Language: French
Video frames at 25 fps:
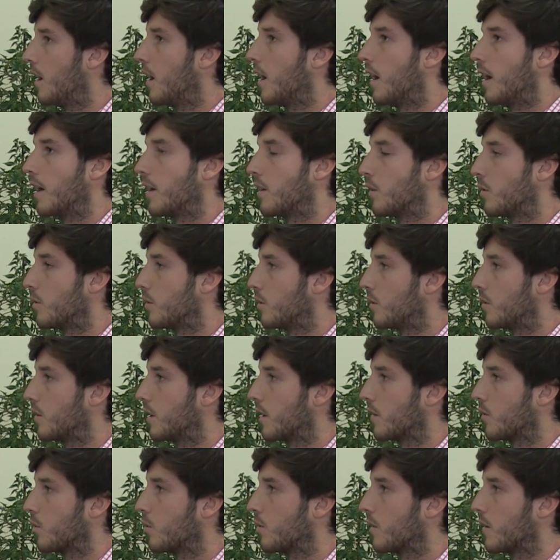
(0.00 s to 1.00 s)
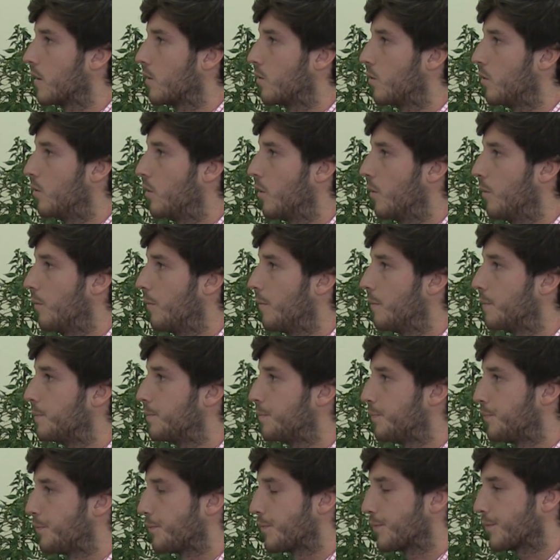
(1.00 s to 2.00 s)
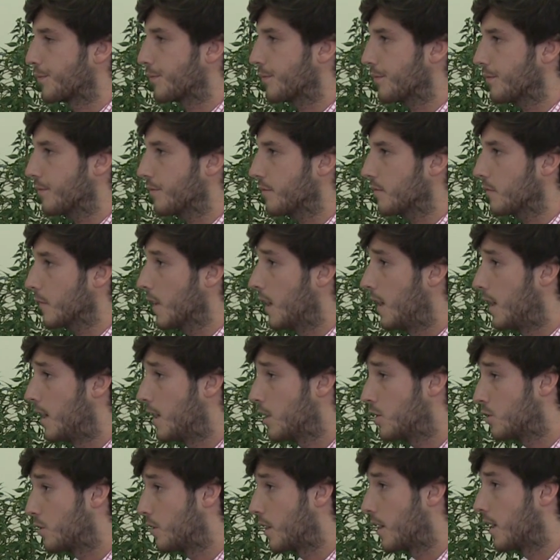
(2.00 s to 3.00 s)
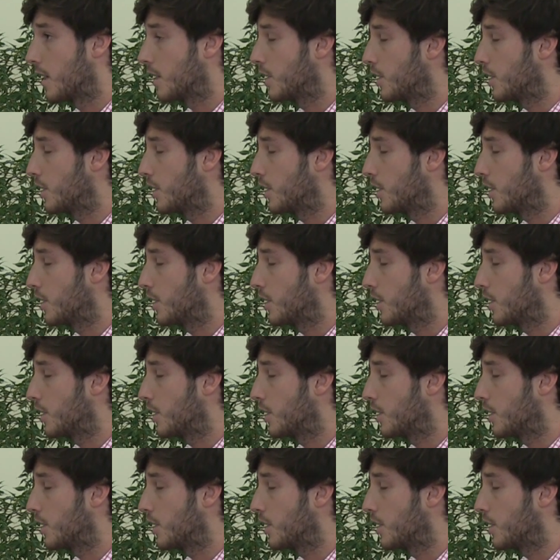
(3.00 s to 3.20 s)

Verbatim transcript: avec euh, quatre autres étudiants. Et là, je suis à la